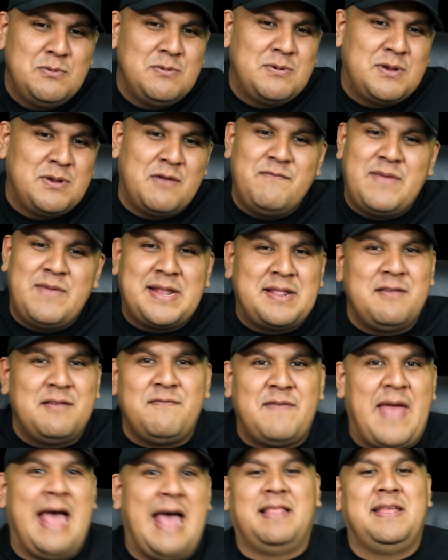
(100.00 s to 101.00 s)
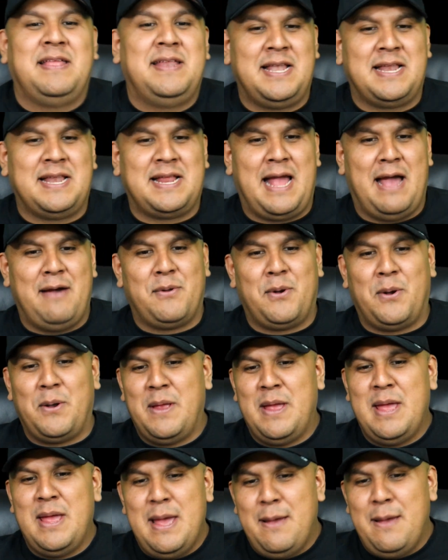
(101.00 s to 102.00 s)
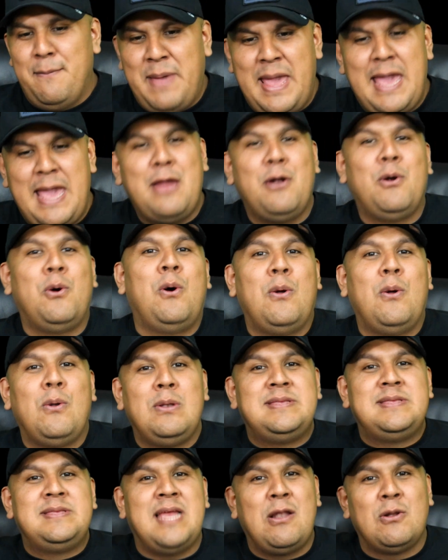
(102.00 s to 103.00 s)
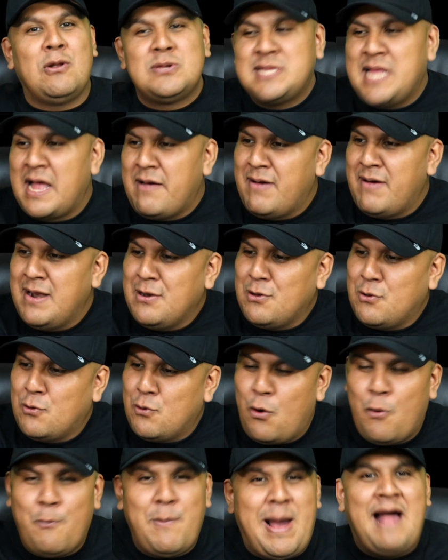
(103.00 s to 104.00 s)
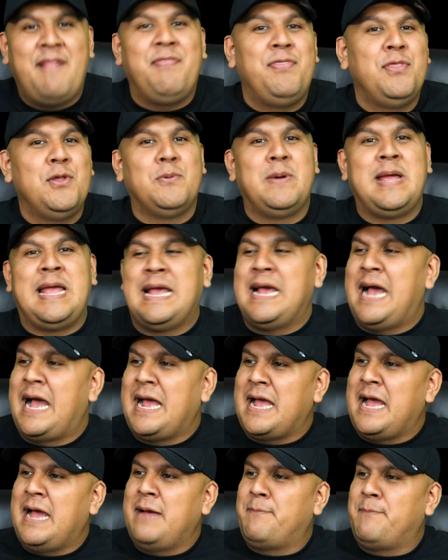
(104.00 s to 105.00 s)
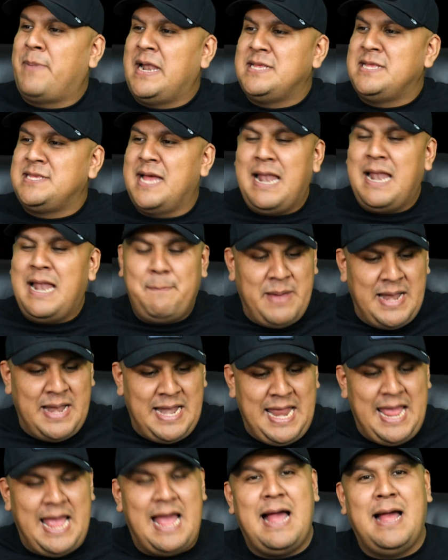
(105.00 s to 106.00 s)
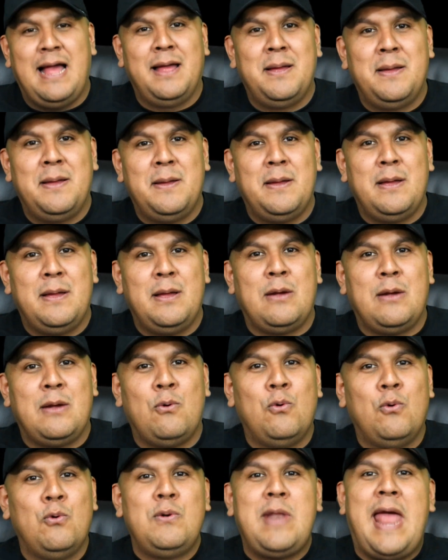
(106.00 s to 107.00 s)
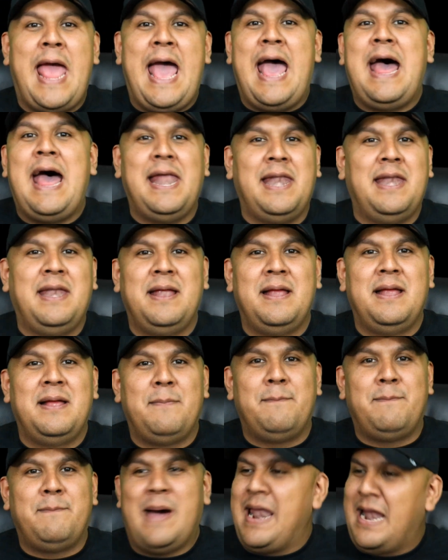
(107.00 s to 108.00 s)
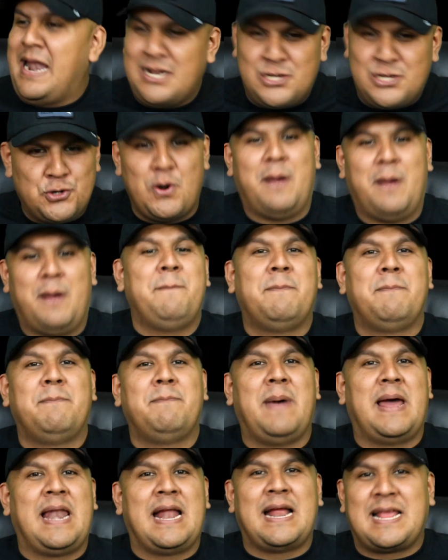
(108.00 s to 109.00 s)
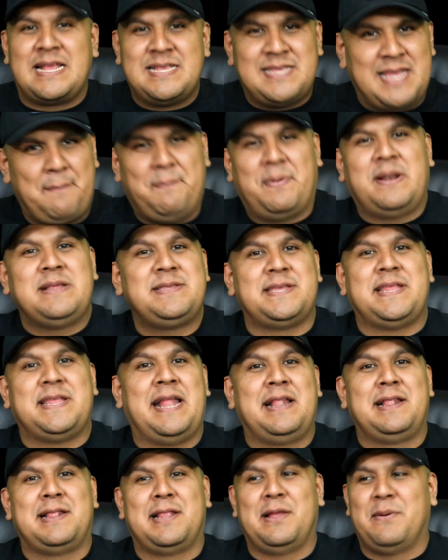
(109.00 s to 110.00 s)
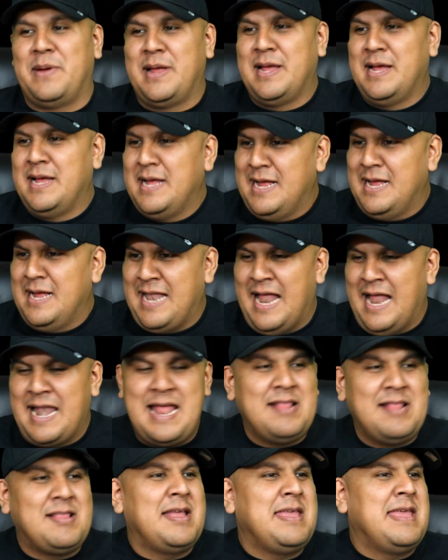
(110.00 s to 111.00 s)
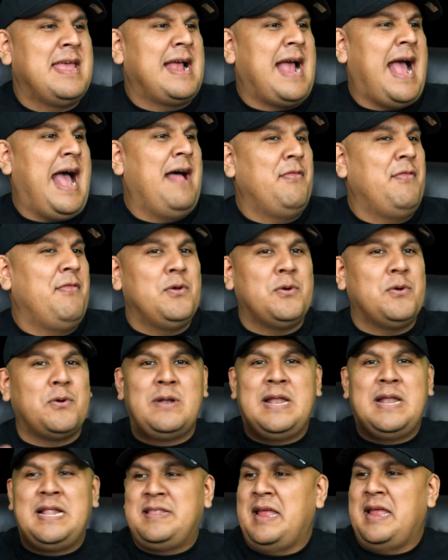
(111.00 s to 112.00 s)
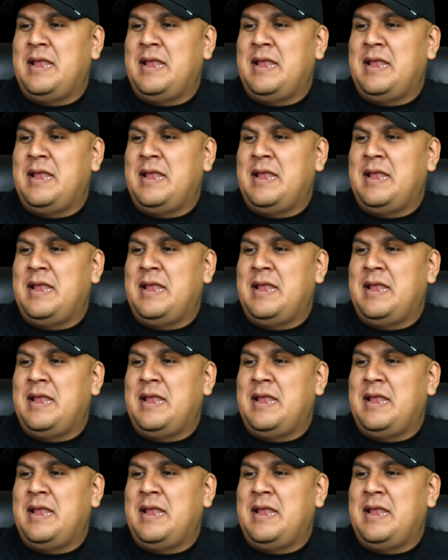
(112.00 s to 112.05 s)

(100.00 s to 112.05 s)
convicted felon, el cabrón. Pero se lo estaban cromando, güey. Parecía la pelea un ad para Trump para que sea presidente, güey. La neta, llegando con el Dana